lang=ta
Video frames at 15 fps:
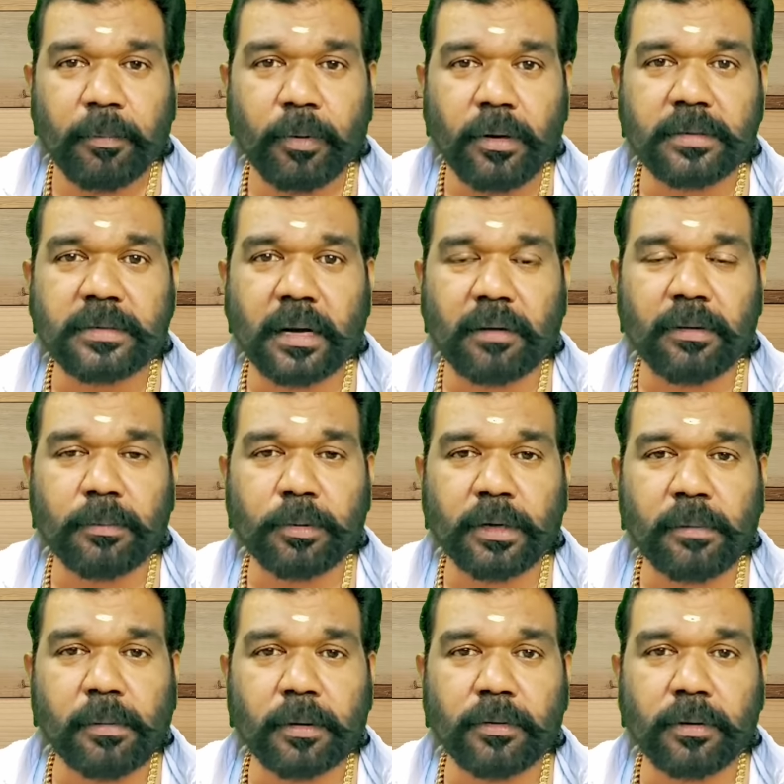போலீஸ்காரங்க வந்து
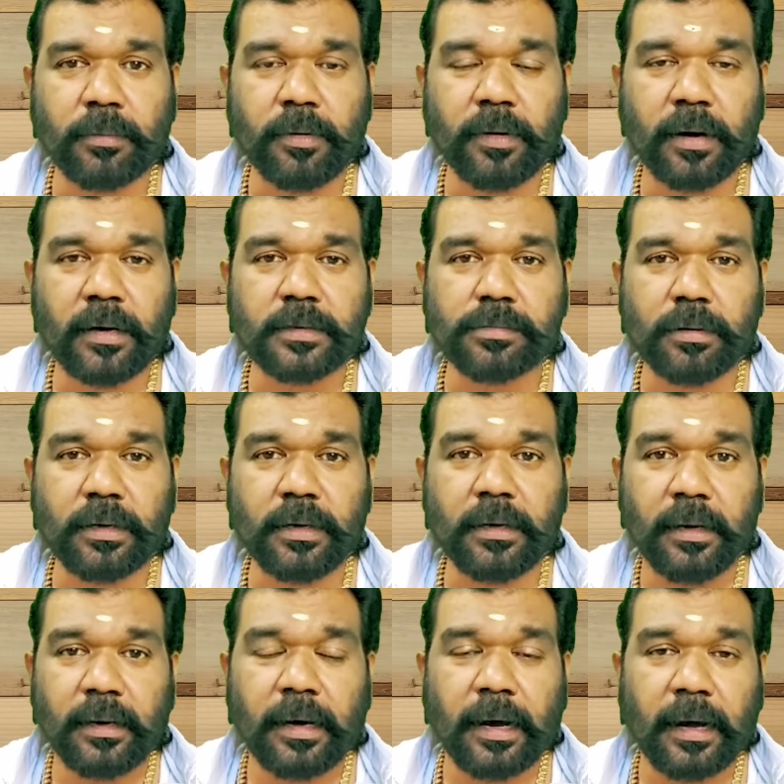புட்டா போட்டு தூக்கி போவாங்களான்னு சொல்லி
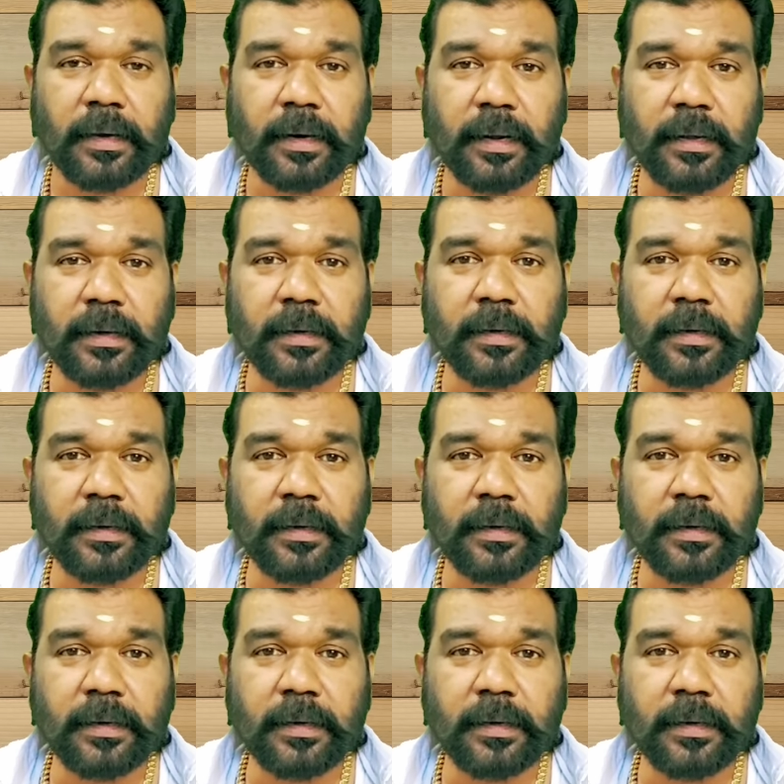அதனால